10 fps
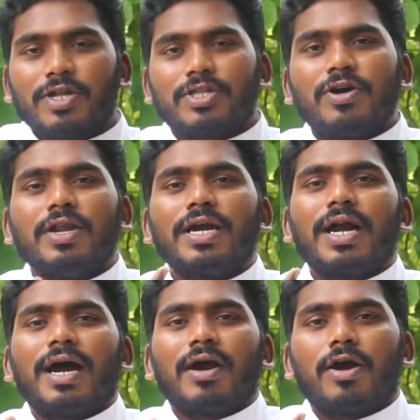కొత్తోళ్ళు
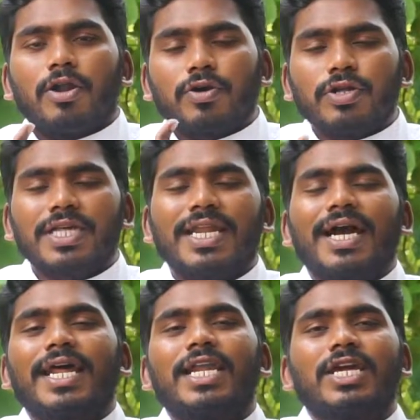కలుకొత్త
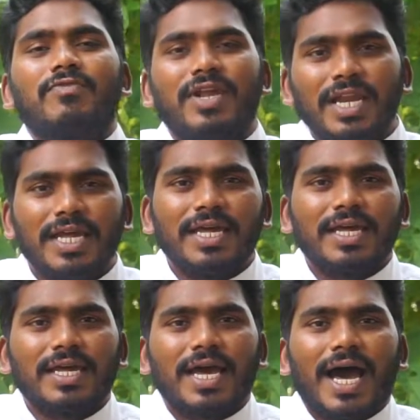నగరానికి వెళ్ళి
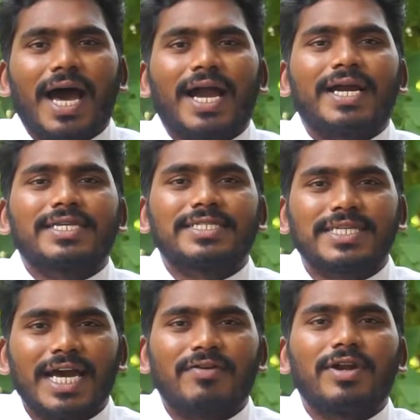అక్కడ
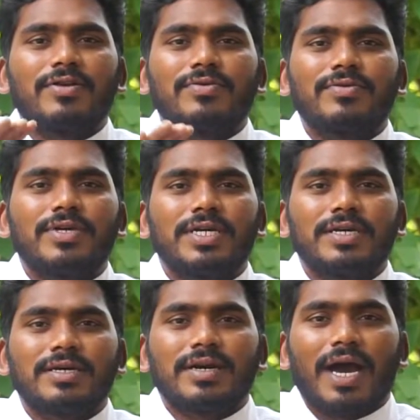సేవలను
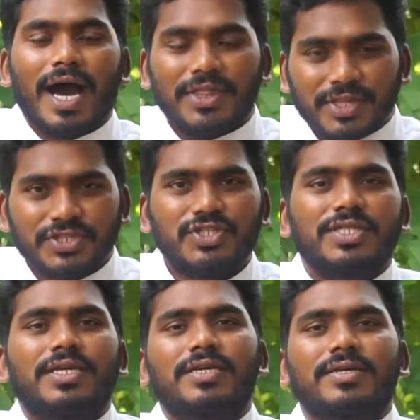
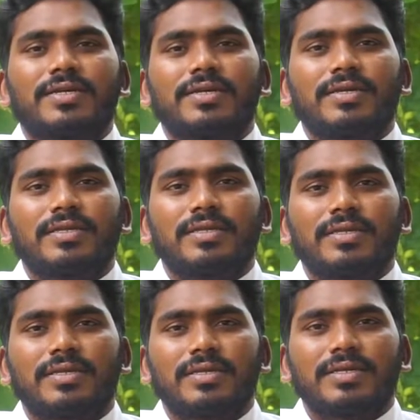అందించింది
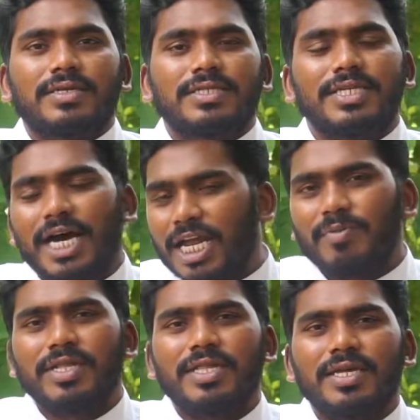
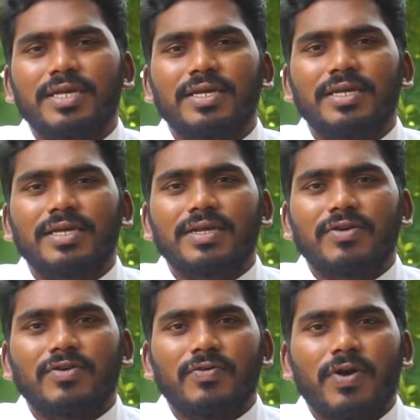చాలామంది
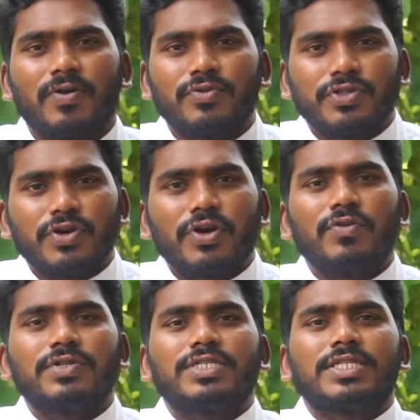ఒక
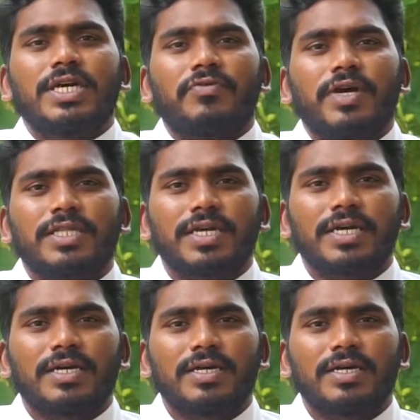ఉద్యోగం వచ్చిన తర్వాత